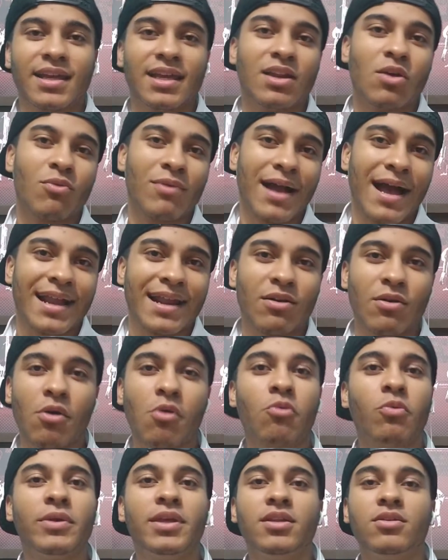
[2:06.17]
Que ele é um cara, é
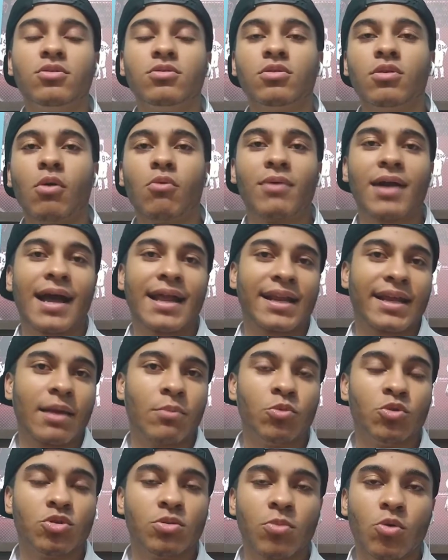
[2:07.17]
um ídolo, é um cara que
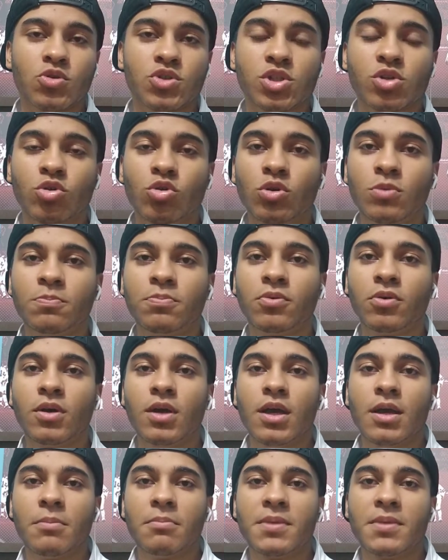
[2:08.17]
é muito bom de grupo,